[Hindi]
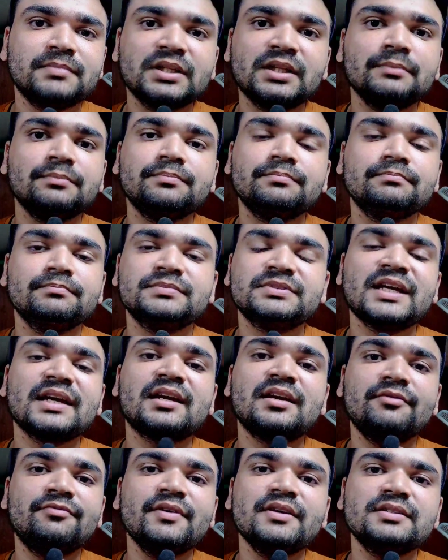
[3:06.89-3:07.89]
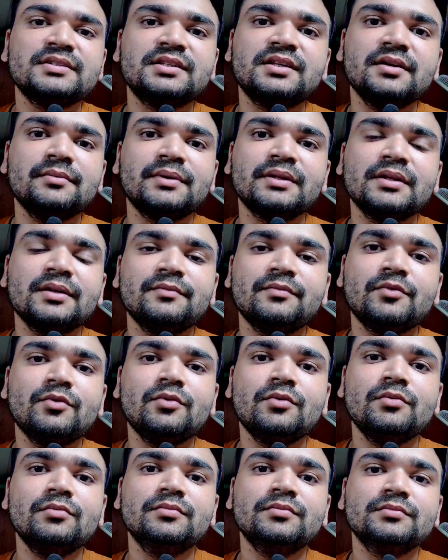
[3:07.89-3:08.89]
मतलब सेक्रीफाइस के मतलब
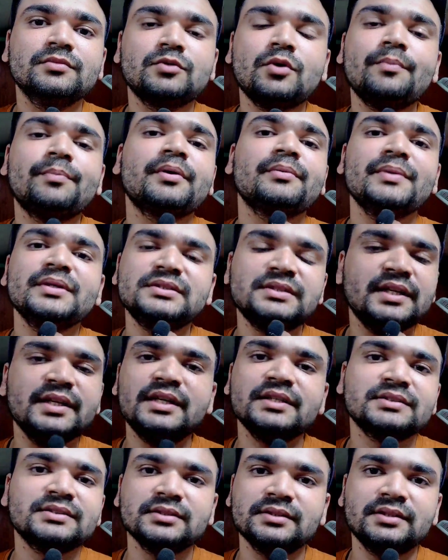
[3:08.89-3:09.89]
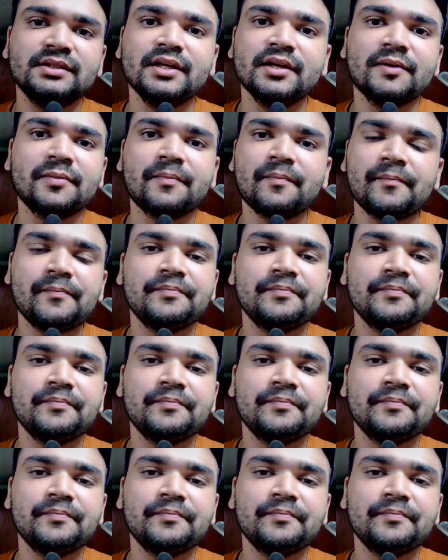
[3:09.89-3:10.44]
वो कॉम्प्रोमाइज़ नहीं कर सकती है